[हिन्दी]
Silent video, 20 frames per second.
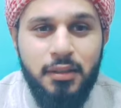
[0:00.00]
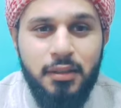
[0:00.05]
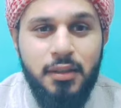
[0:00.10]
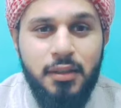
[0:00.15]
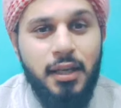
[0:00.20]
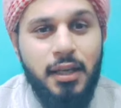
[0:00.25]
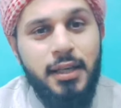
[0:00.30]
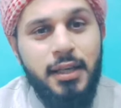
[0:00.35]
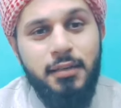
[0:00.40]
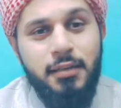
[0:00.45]

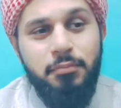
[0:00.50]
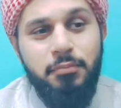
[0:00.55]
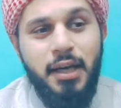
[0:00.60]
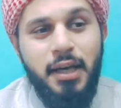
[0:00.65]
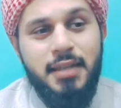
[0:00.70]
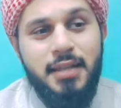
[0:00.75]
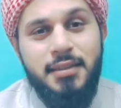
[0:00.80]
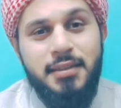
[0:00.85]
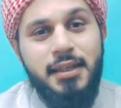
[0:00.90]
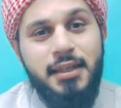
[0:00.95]
कि नहीं
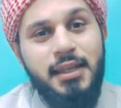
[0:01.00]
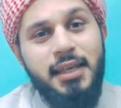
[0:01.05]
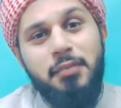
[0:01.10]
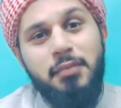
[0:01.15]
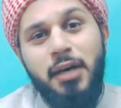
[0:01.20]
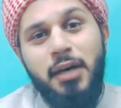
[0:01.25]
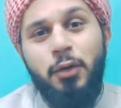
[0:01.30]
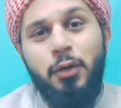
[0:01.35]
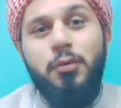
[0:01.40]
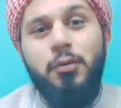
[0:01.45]
बात सही लेकिन
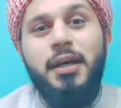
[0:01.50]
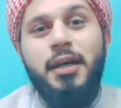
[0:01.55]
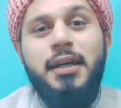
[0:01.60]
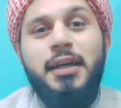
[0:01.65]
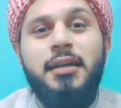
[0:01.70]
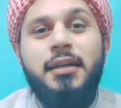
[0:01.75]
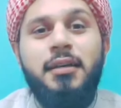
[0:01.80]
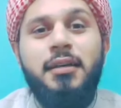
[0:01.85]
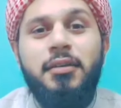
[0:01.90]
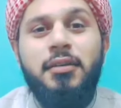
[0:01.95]
मानूंगा
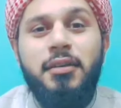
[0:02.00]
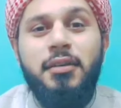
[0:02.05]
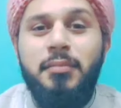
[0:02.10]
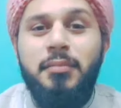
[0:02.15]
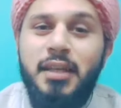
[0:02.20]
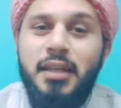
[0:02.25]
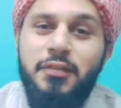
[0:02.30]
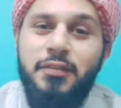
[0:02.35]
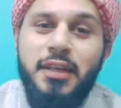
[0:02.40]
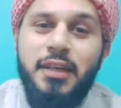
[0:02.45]
नहीं कि
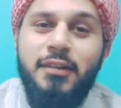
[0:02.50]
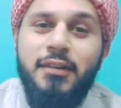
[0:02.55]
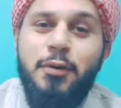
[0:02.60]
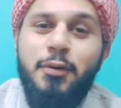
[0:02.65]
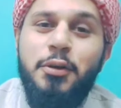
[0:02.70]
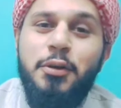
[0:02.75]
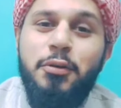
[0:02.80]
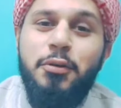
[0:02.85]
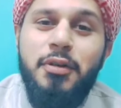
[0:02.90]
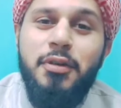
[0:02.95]
मेरे फिरके
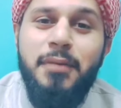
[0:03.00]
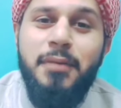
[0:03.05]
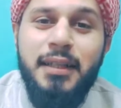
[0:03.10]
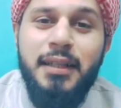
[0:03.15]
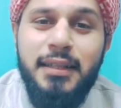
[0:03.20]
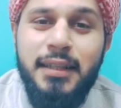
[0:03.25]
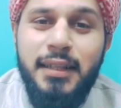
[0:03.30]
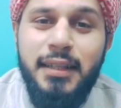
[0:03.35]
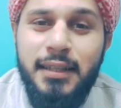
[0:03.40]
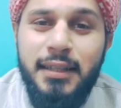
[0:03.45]
वालों ने क्यों ये
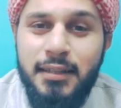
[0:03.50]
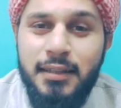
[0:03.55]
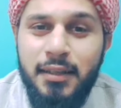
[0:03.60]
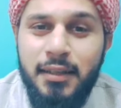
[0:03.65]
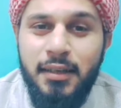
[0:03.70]
बात नहीं कही